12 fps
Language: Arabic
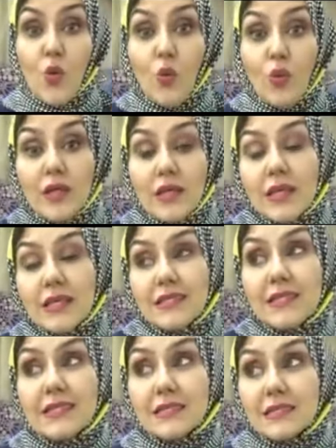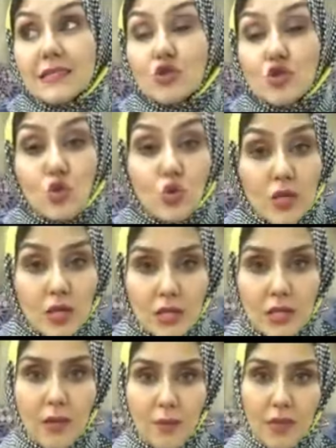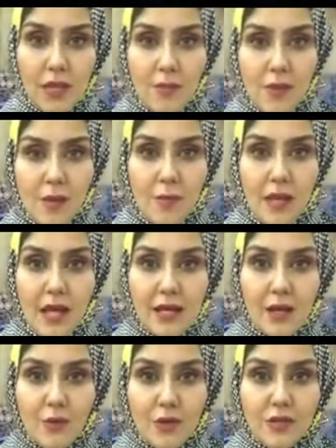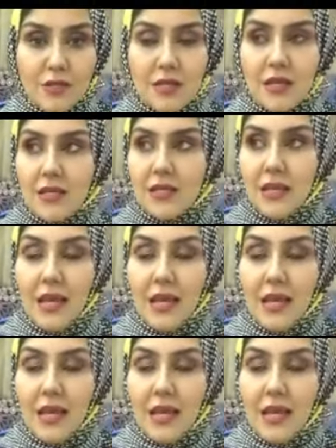وان انت تشكريه دايما لما يعمل حاجه كويسه يعني